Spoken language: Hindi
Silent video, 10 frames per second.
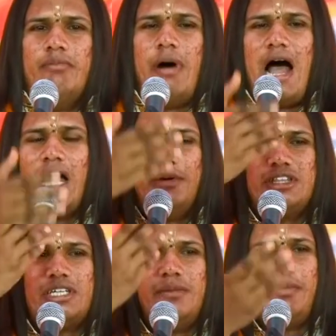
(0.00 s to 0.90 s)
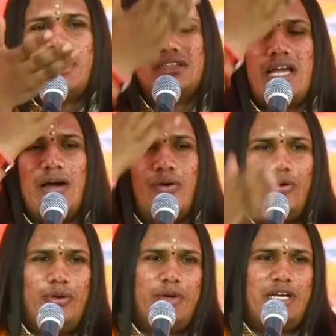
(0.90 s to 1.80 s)
भागवत के वक्ता
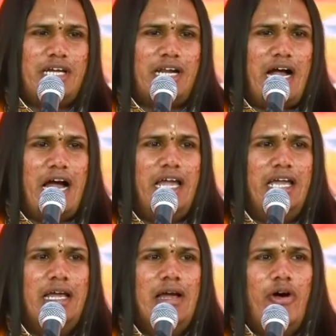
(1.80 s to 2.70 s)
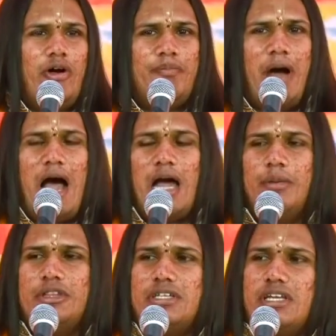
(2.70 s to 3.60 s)
कौन बनकर आए और
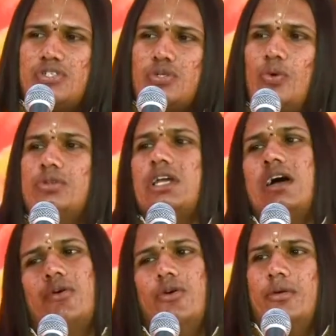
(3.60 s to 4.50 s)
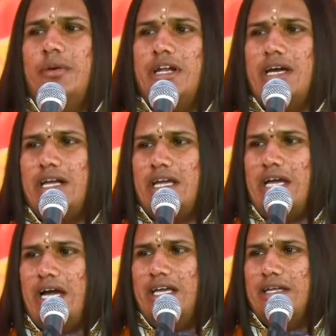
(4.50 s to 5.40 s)
भागवत के श्रोता कौन बनकर
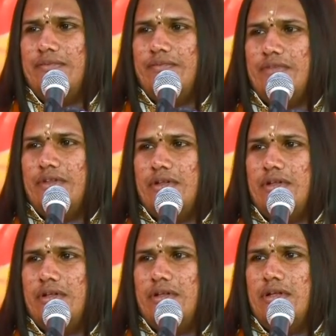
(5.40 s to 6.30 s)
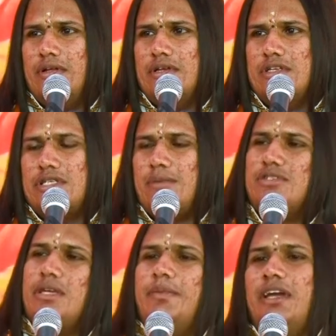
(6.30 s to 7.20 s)
के आए
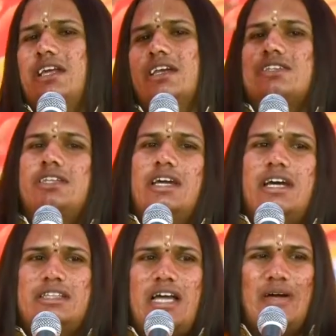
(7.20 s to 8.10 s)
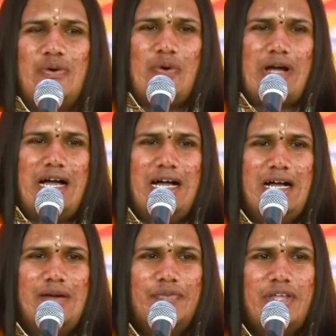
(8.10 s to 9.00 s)
सबसे पहले किसने कथा को कहा
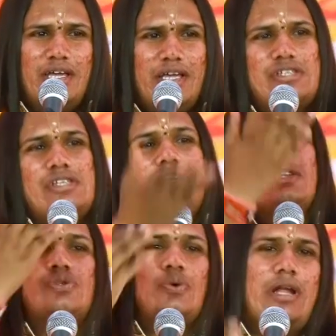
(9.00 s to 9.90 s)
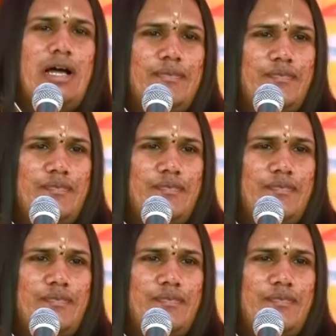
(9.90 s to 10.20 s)
किसने सुना